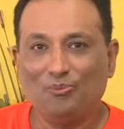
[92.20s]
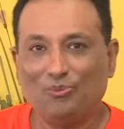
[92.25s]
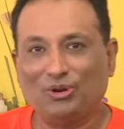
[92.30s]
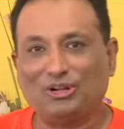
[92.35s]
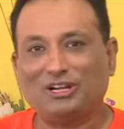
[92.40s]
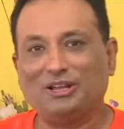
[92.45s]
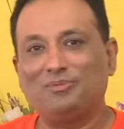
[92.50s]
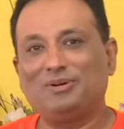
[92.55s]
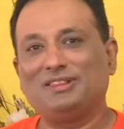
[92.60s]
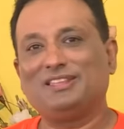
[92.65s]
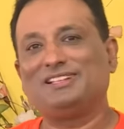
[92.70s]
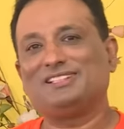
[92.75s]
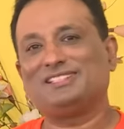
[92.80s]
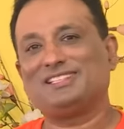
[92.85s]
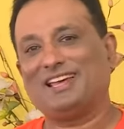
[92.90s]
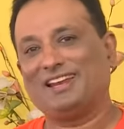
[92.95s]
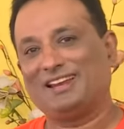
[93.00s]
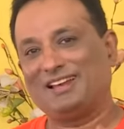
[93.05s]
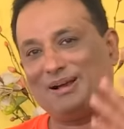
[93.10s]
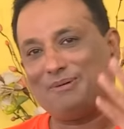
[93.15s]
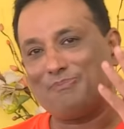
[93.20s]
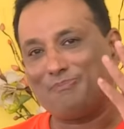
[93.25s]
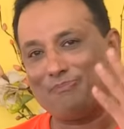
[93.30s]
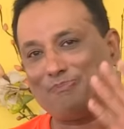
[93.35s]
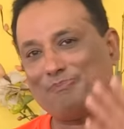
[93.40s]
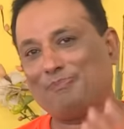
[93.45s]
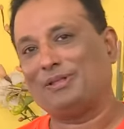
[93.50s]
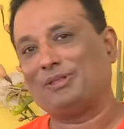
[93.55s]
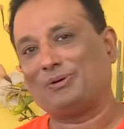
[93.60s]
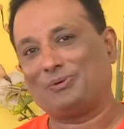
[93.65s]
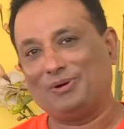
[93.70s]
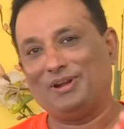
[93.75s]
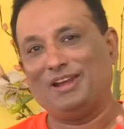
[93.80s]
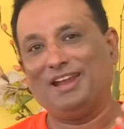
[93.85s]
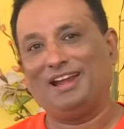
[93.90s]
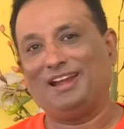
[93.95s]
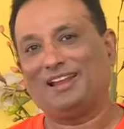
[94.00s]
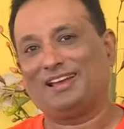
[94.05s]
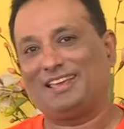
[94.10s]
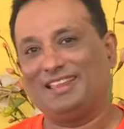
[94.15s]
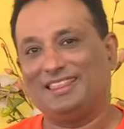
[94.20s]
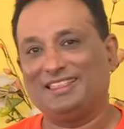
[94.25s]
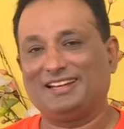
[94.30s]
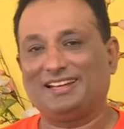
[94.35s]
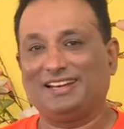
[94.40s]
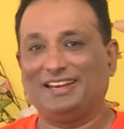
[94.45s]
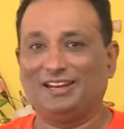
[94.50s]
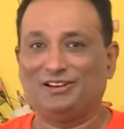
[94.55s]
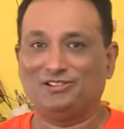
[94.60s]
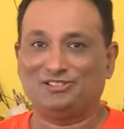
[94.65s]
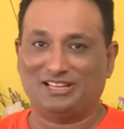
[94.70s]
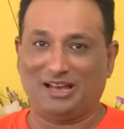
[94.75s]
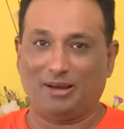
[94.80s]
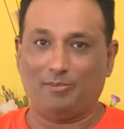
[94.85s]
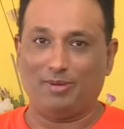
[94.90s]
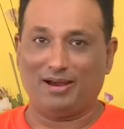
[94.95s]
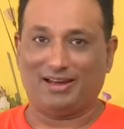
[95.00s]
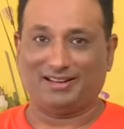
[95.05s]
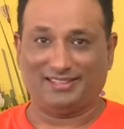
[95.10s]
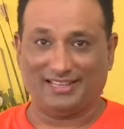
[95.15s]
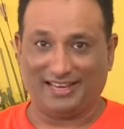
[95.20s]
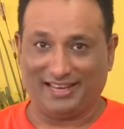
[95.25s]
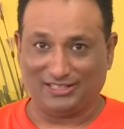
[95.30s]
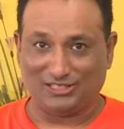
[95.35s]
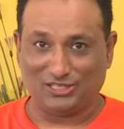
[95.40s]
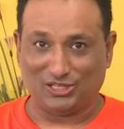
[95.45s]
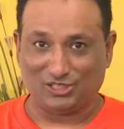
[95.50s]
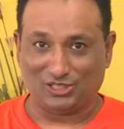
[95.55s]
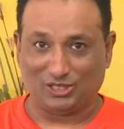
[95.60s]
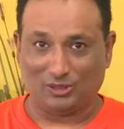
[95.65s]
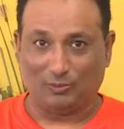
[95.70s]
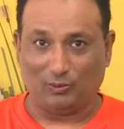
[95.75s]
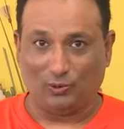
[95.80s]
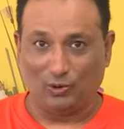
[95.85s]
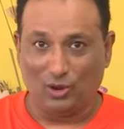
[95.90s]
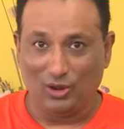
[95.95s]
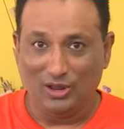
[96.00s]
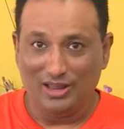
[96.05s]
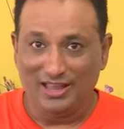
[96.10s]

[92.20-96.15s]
మొట్టమొదటిసారిగా పదకొండేళ్ల కిందట నేను సాంబార్ తయారు చేసినప్పుడు